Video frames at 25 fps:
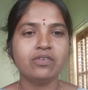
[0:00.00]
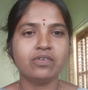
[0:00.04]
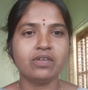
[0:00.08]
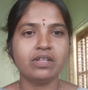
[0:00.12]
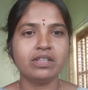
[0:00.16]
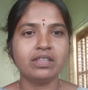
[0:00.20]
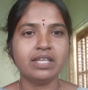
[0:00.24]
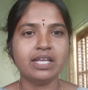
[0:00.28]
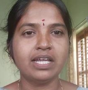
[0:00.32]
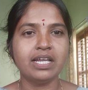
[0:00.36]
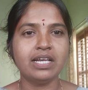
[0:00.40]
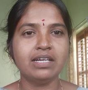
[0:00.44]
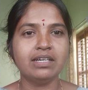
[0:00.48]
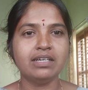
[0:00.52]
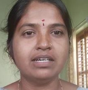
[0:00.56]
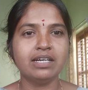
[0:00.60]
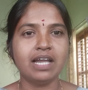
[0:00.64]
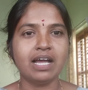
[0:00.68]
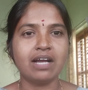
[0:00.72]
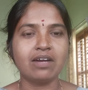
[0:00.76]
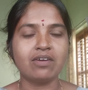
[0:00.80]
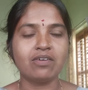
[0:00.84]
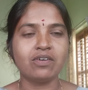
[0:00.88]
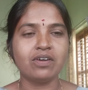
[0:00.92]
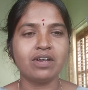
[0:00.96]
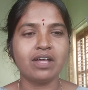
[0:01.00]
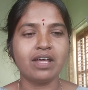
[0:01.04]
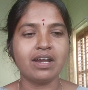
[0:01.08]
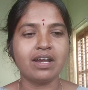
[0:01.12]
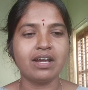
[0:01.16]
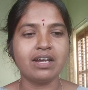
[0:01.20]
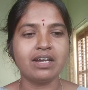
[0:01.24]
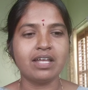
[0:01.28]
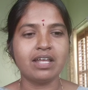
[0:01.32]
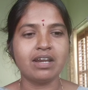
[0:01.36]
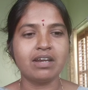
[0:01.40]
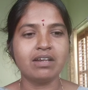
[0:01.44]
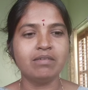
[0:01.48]
సొంత ఇల్లును
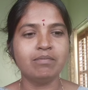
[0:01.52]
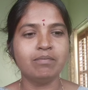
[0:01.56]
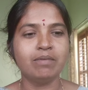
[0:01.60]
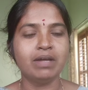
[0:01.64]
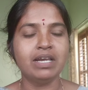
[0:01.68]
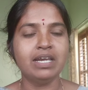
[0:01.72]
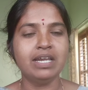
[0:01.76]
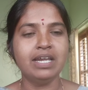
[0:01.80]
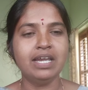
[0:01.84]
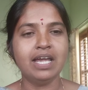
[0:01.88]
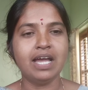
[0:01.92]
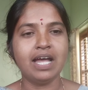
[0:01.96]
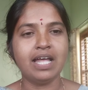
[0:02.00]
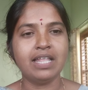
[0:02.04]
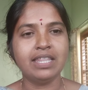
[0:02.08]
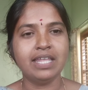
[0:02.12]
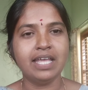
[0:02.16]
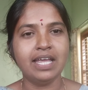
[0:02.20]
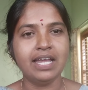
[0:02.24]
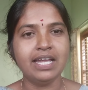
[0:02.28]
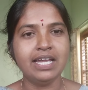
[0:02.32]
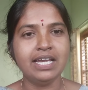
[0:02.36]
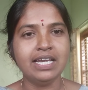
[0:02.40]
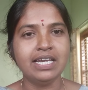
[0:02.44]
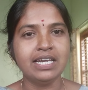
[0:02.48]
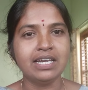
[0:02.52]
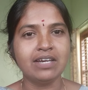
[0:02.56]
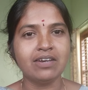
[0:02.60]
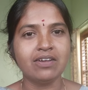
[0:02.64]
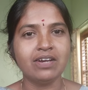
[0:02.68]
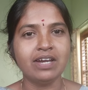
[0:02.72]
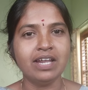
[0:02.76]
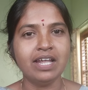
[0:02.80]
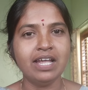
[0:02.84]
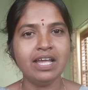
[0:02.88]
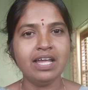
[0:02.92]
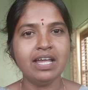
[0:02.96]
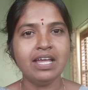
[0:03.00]
లాక్కున్నారంటారు మళ్ళీ అదే
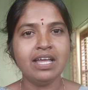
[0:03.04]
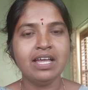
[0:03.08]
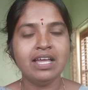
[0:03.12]
ఇంట్లోనే